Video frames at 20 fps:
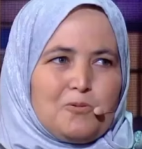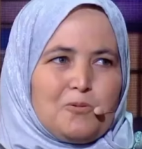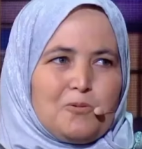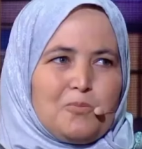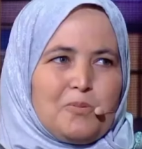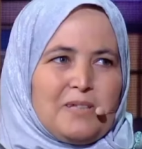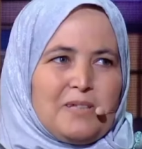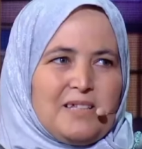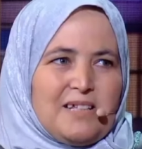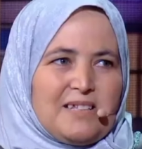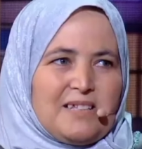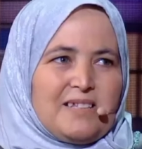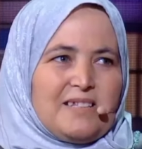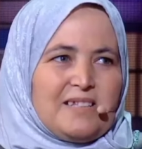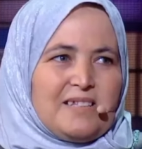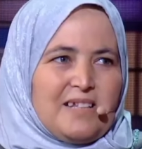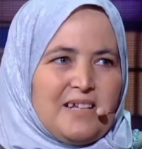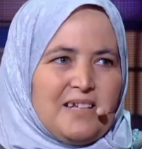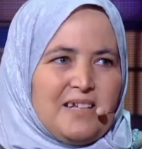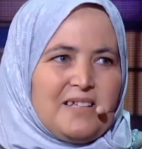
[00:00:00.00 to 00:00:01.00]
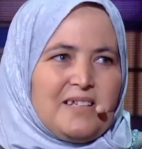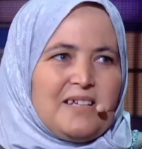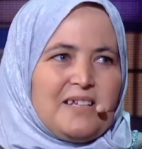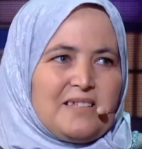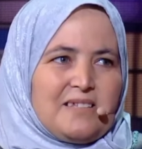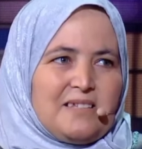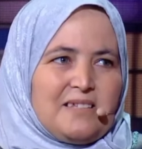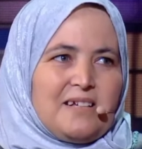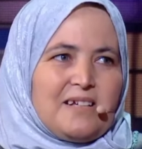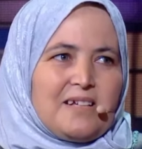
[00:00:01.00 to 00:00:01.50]
وبدلت لنا
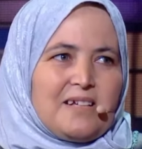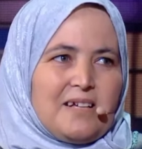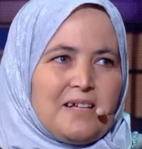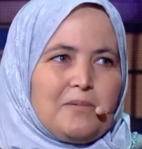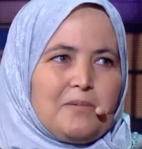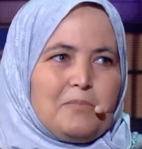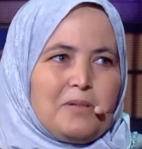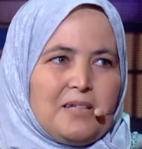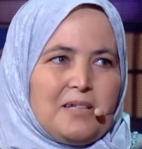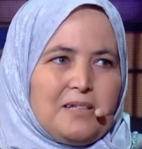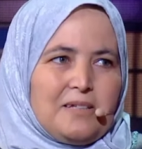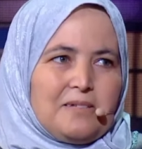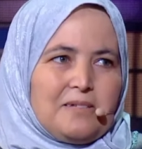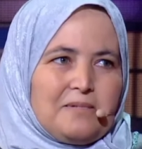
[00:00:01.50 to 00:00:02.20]
حياتنا كاملين